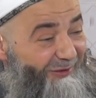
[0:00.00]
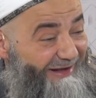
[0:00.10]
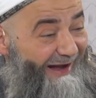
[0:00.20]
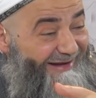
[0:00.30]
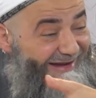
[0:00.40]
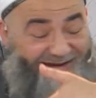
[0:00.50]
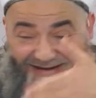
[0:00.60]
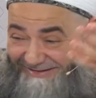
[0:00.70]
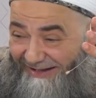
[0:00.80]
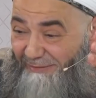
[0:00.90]
Yani
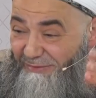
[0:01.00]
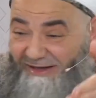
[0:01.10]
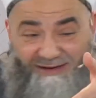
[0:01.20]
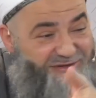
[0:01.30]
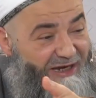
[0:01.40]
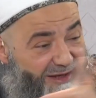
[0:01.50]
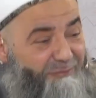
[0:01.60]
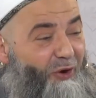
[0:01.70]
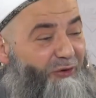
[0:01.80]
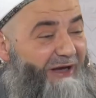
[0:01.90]
tebliğim
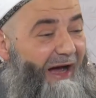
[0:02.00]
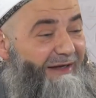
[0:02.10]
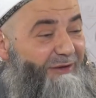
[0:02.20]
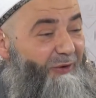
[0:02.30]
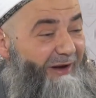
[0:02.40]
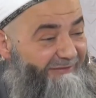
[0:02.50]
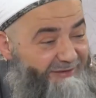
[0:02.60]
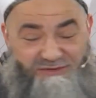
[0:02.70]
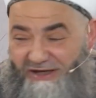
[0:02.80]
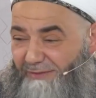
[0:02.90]
şeyim yok yani.
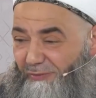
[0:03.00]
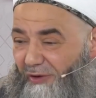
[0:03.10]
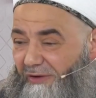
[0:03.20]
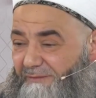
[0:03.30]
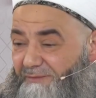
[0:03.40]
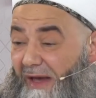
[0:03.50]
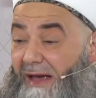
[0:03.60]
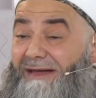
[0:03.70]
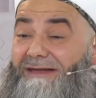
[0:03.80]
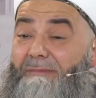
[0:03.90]
Görevim şeyim yok.
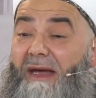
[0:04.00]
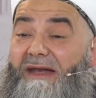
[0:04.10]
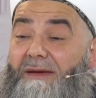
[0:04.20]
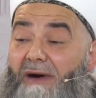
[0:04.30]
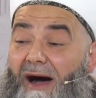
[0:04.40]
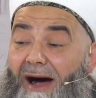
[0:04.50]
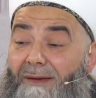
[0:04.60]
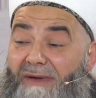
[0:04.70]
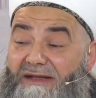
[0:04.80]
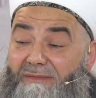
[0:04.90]
Benim
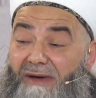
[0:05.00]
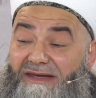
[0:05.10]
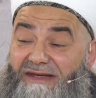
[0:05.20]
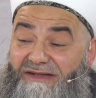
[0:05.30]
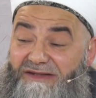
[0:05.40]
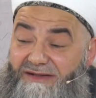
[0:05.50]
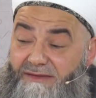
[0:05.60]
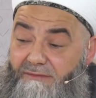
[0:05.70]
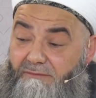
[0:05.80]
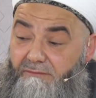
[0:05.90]
Ahmet'ime git.
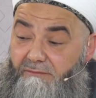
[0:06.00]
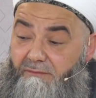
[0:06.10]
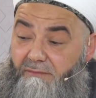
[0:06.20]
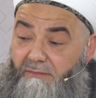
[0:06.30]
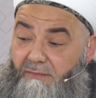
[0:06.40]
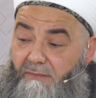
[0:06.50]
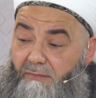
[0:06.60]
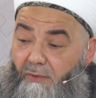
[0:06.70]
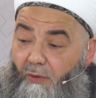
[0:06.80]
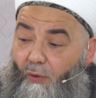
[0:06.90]

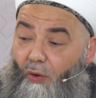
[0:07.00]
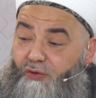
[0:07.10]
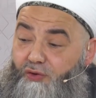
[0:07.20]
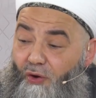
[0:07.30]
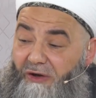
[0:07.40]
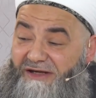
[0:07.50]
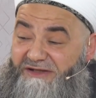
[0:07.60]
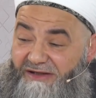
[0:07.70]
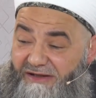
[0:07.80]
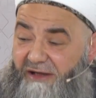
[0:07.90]
O
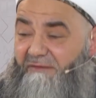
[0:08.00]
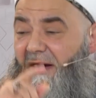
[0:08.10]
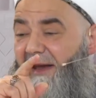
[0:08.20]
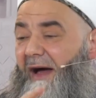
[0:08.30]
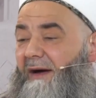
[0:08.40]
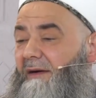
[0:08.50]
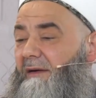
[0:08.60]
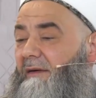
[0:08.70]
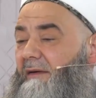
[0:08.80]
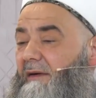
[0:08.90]
söylesin ihvana
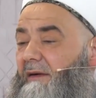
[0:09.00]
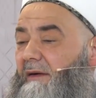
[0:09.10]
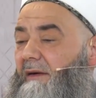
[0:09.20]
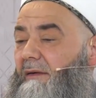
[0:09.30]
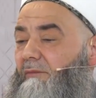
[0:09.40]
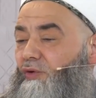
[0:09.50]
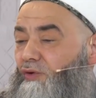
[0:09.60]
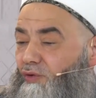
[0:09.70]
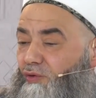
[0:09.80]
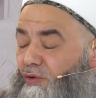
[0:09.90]

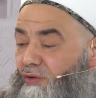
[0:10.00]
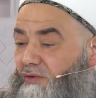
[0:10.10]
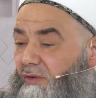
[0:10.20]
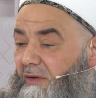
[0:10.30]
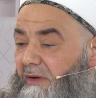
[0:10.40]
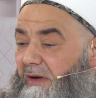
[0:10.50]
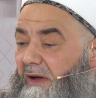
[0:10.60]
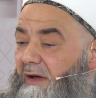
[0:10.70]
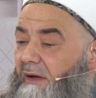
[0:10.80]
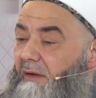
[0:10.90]
buyurdu diyor.
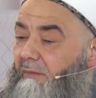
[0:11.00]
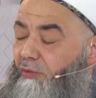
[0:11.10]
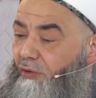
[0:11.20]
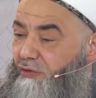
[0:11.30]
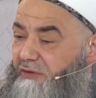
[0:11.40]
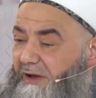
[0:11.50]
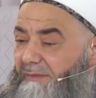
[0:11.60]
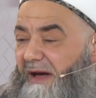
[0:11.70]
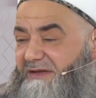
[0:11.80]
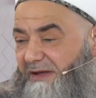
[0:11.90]
Bunun
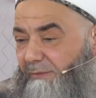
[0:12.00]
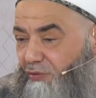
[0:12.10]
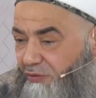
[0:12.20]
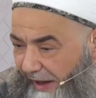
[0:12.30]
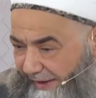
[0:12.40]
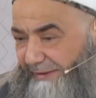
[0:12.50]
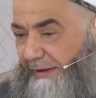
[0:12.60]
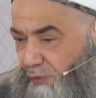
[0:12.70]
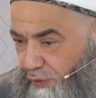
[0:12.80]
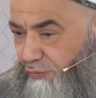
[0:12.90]
üzerine ben size bunu da
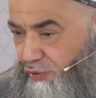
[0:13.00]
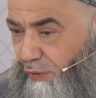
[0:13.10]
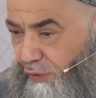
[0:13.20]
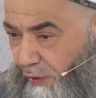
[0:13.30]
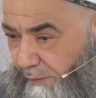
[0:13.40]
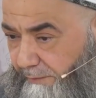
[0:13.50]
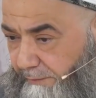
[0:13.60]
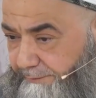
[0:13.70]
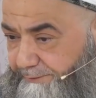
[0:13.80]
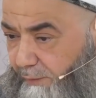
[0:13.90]
arada duyurmuş oluyorum.
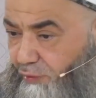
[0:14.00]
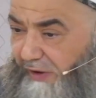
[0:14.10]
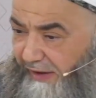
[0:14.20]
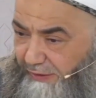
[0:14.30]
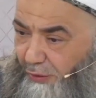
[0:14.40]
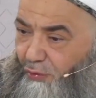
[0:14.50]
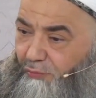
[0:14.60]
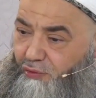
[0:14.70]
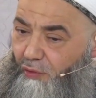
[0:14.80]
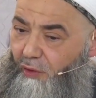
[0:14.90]
Bunu da arada
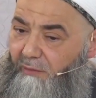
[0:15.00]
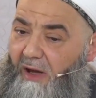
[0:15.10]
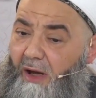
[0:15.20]
duyurmuş oluyorum.